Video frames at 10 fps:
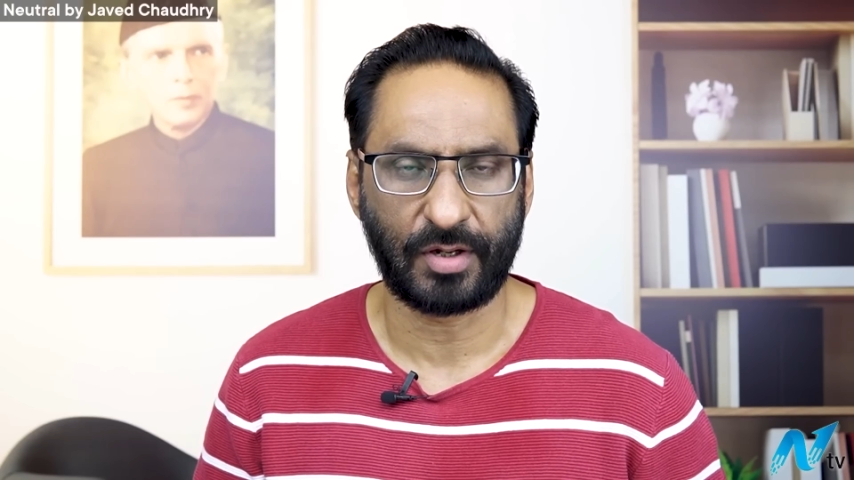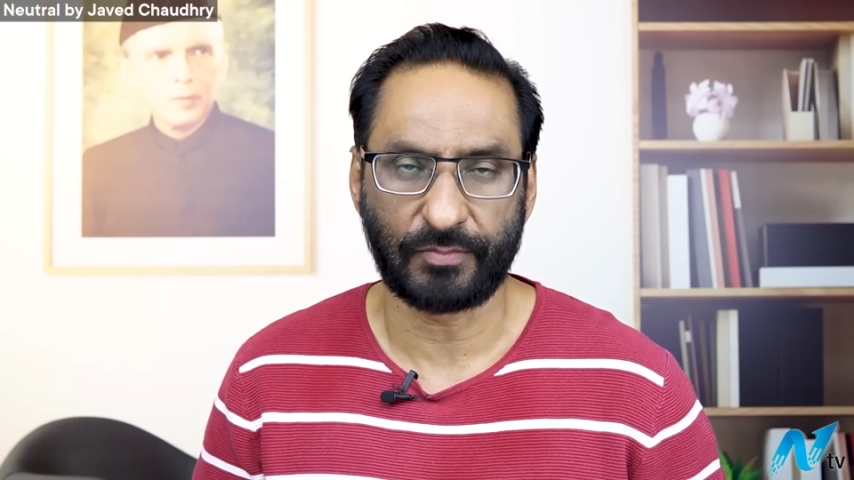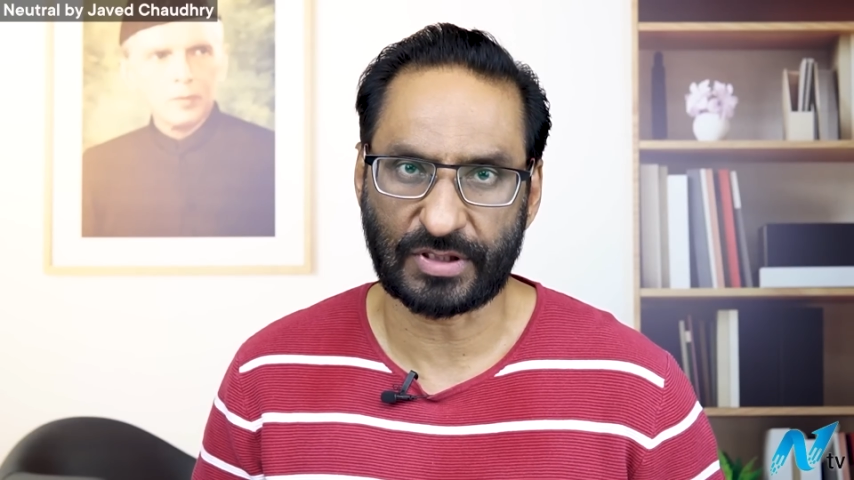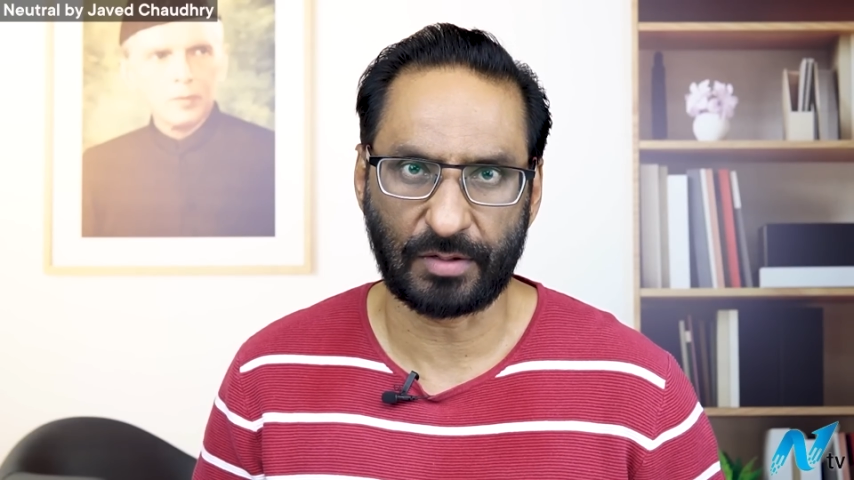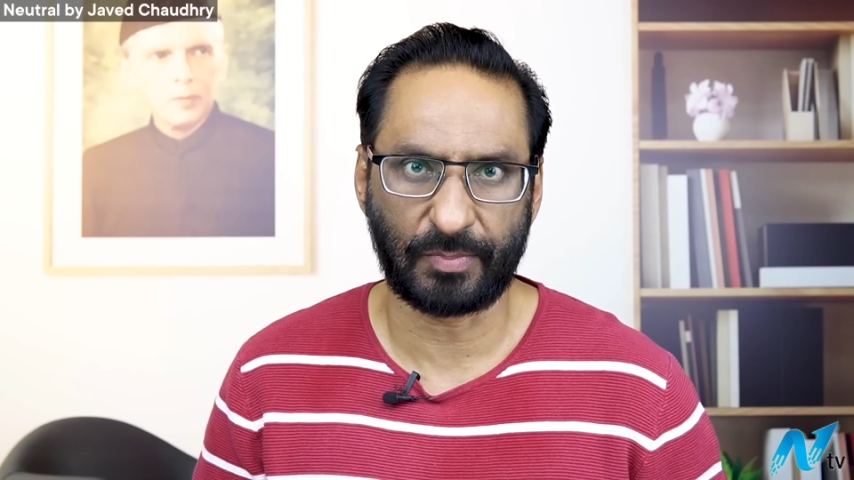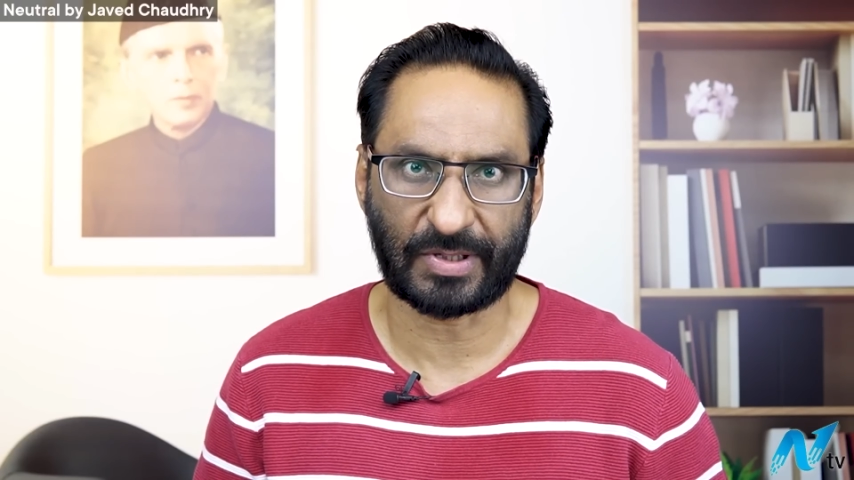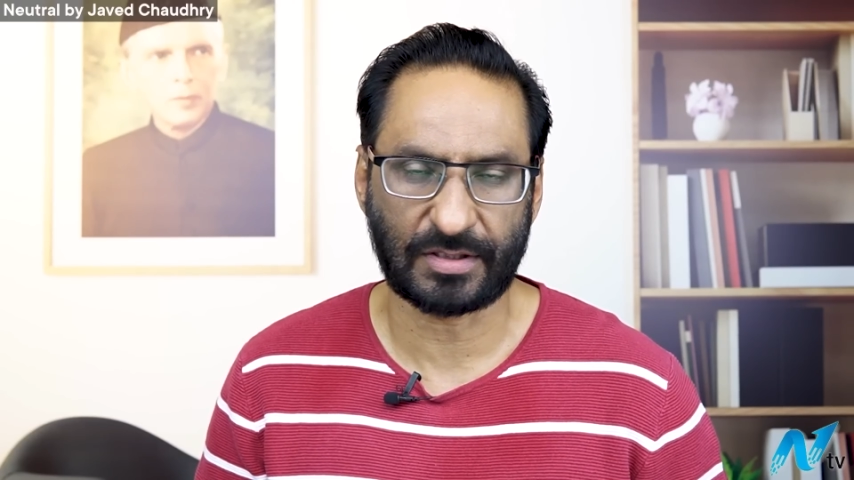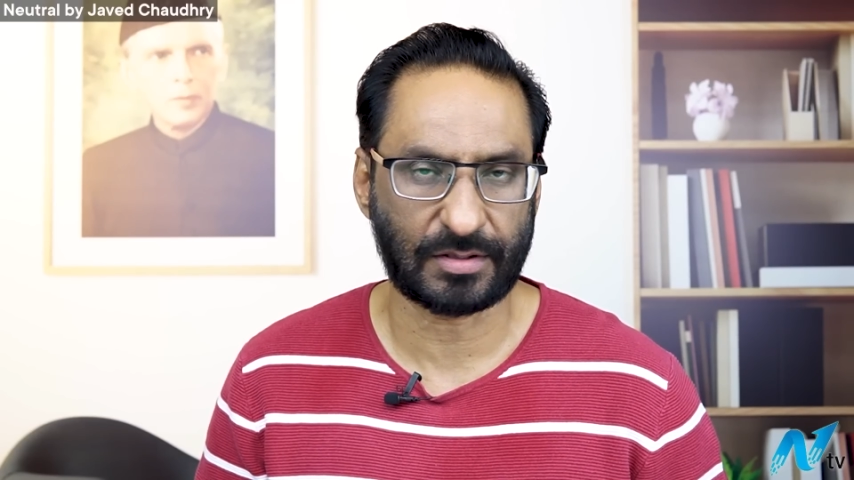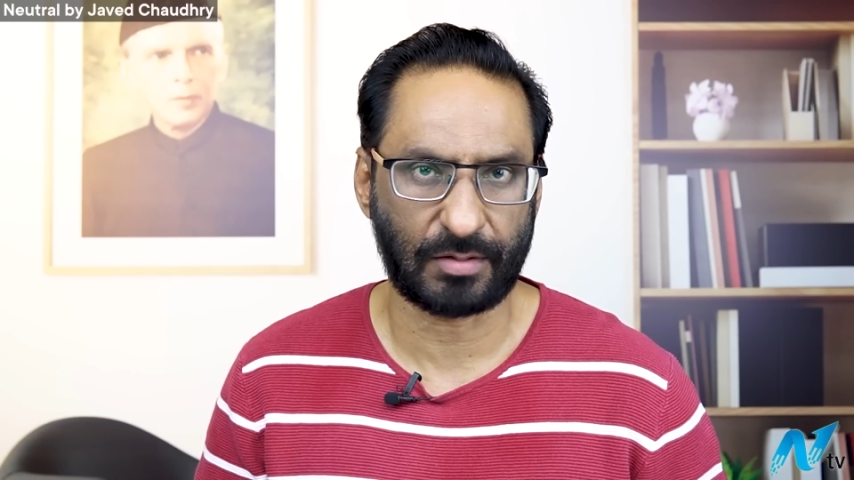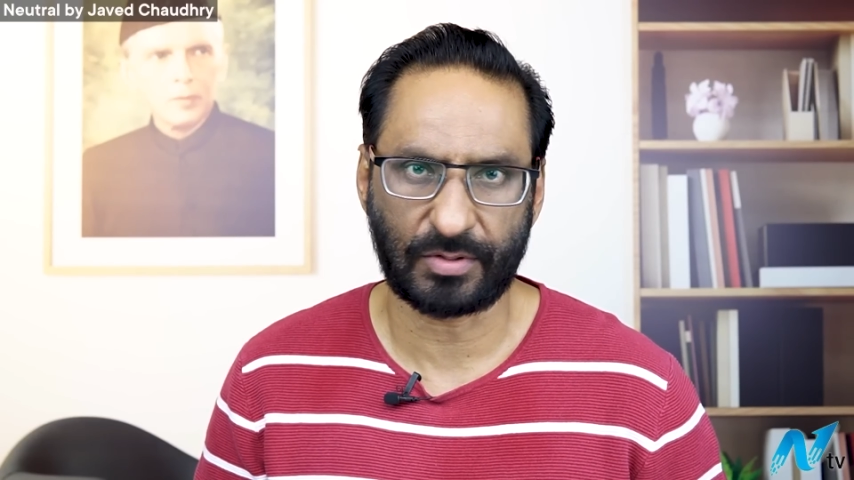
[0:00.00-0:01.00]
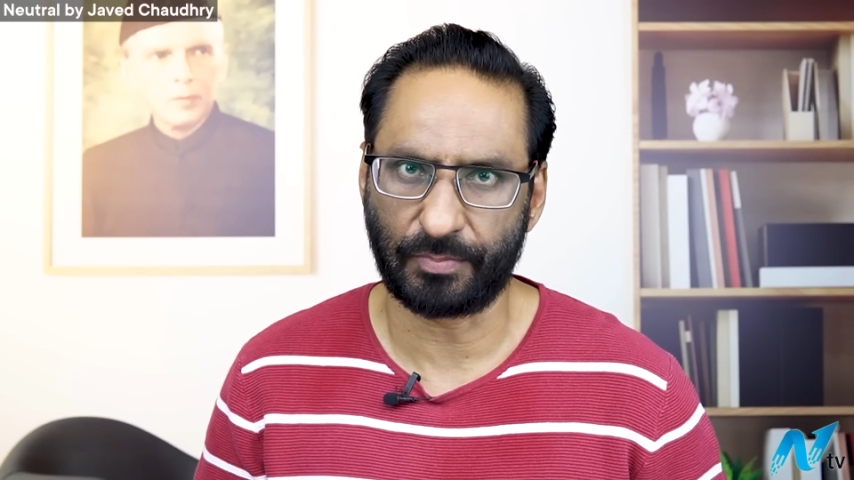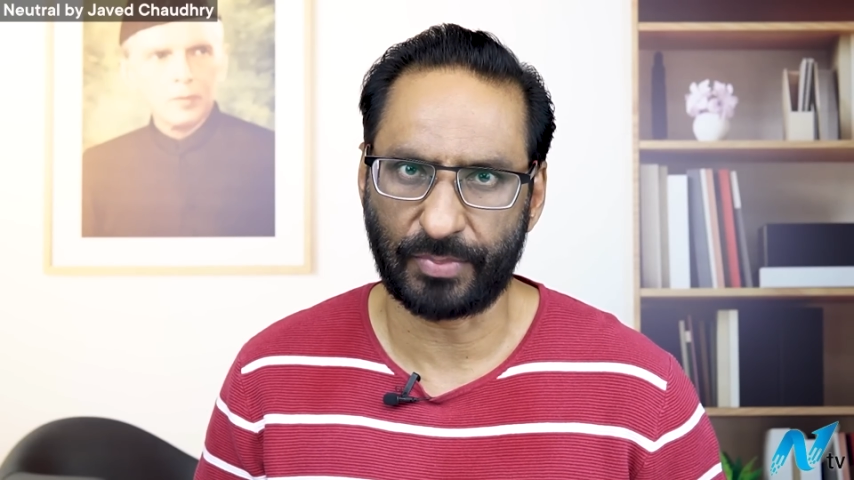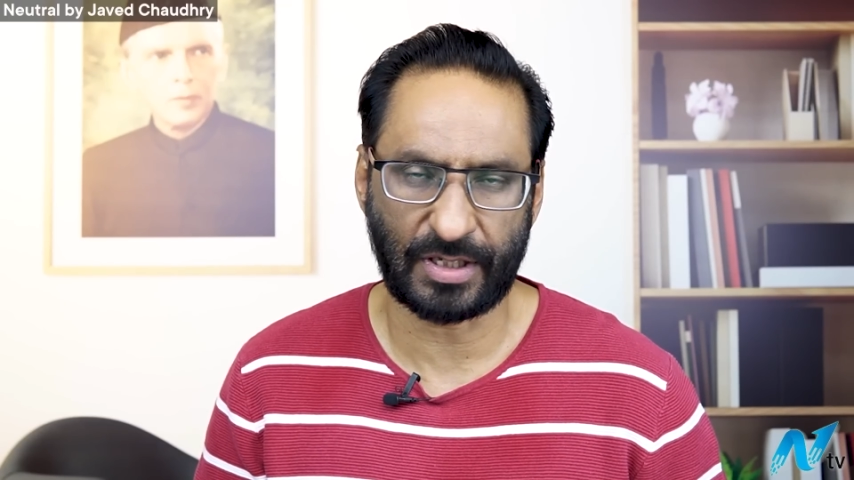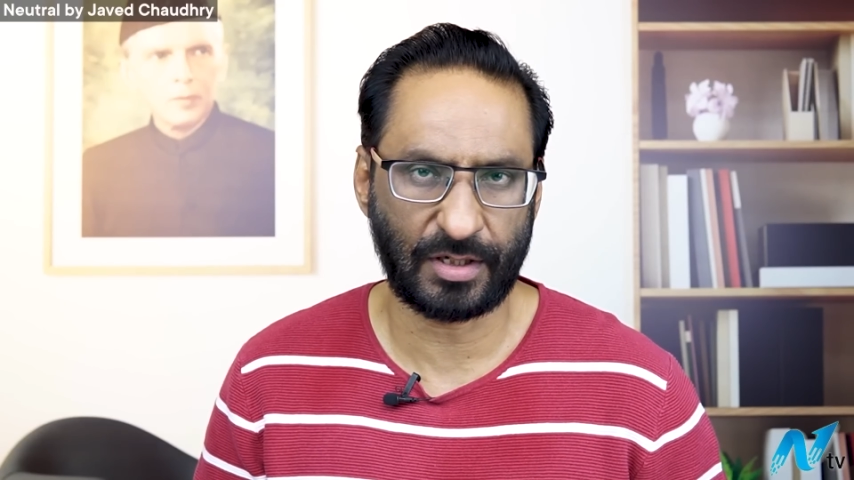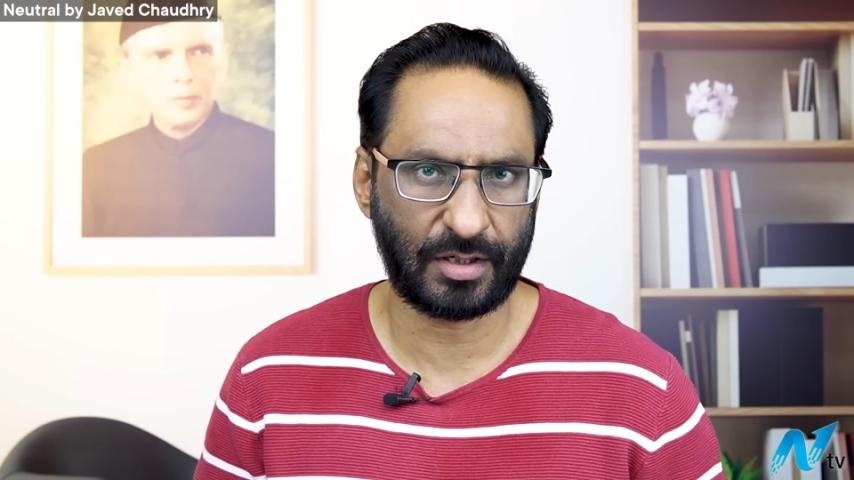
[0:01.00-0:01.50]
वसीम अब्बासी साहब की
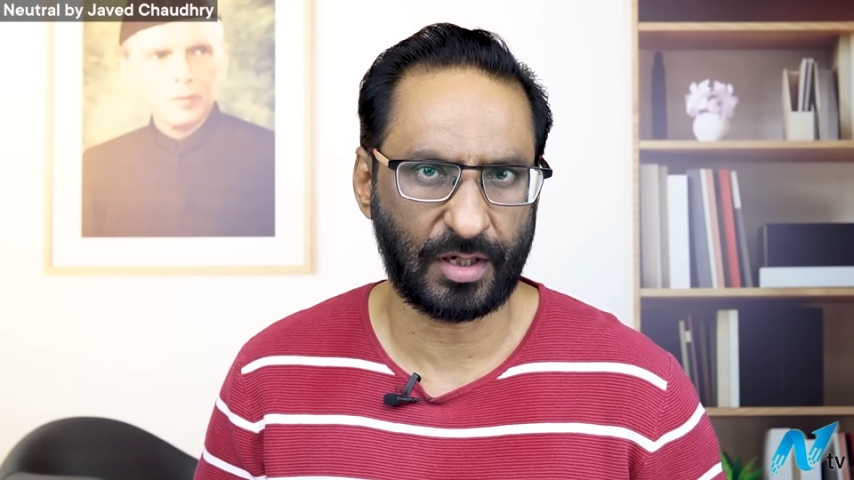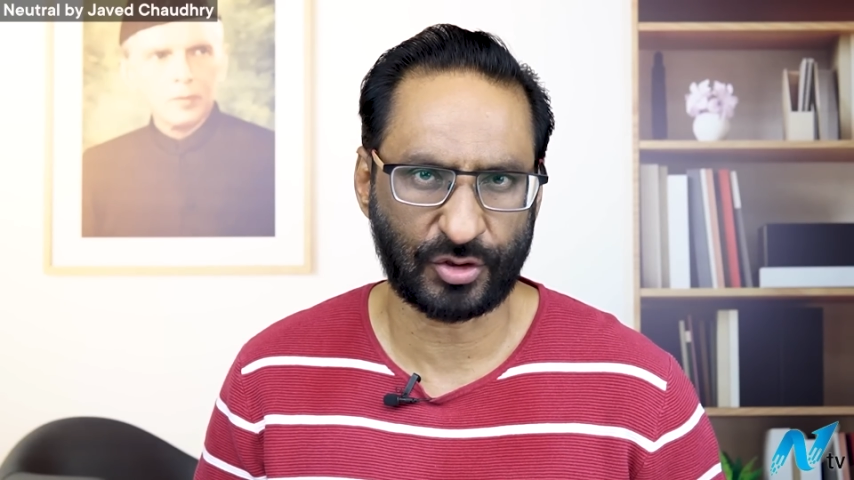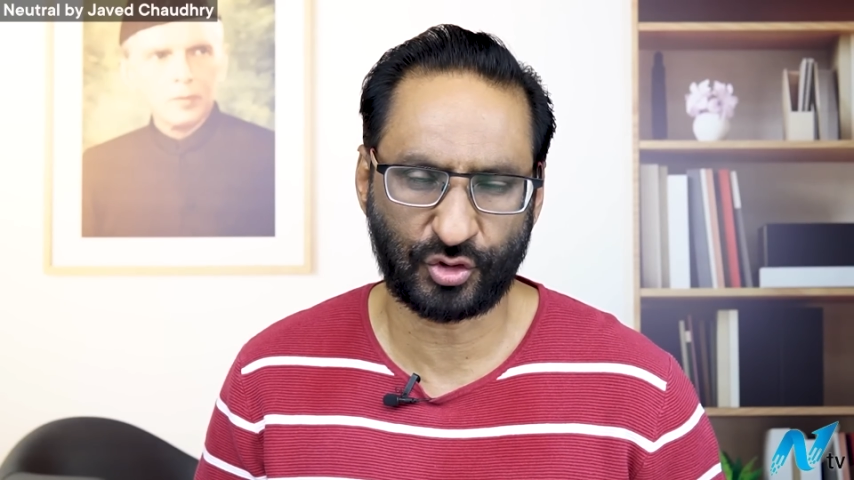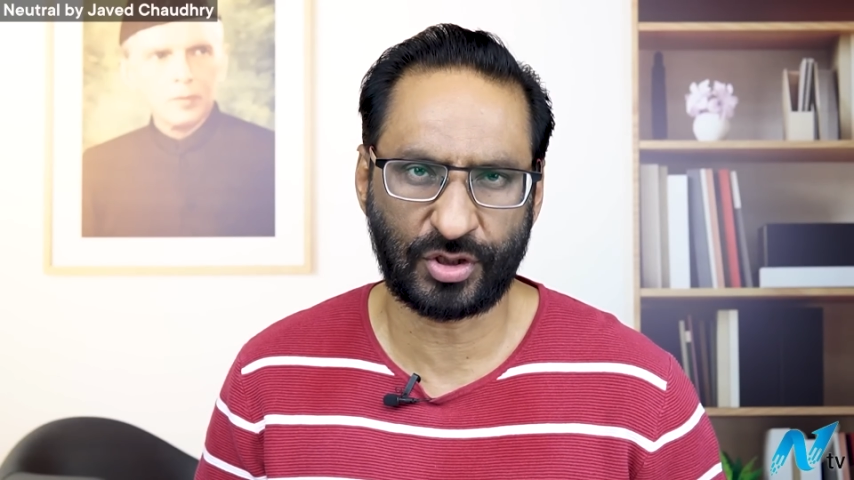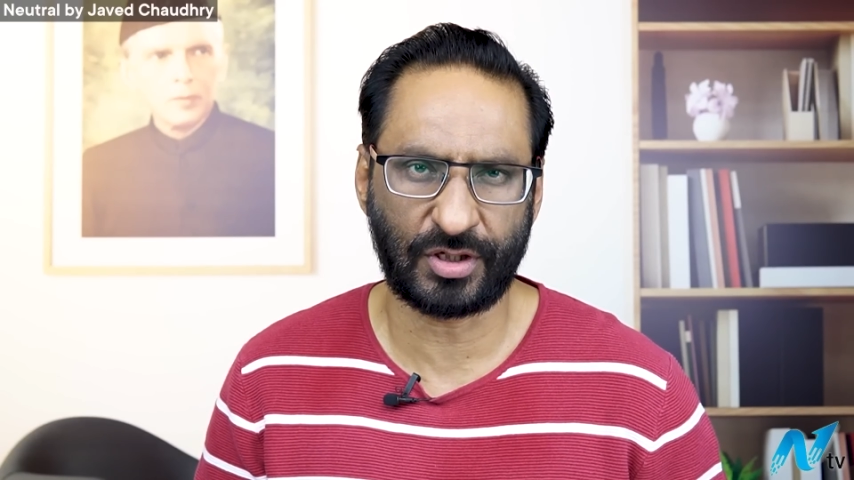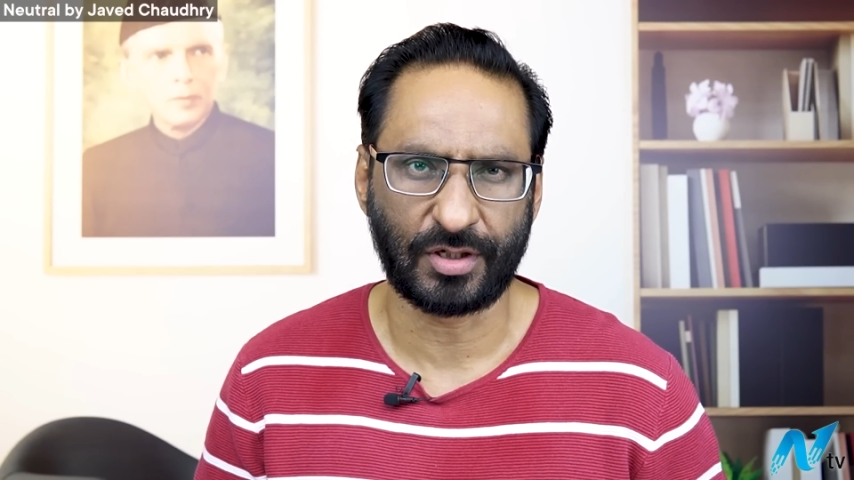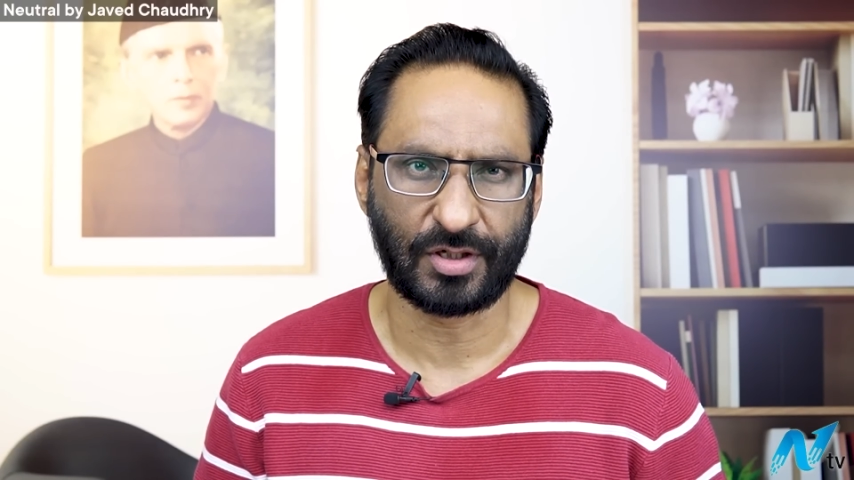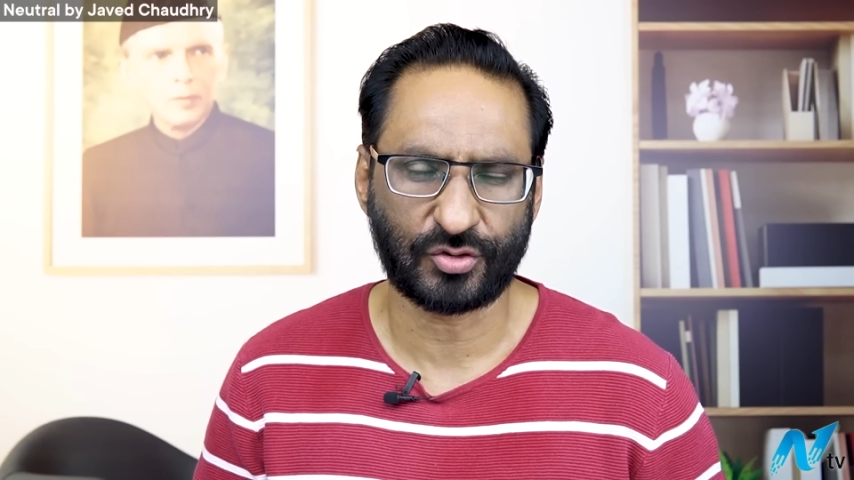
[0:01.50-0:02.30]
बड़ी अच्छी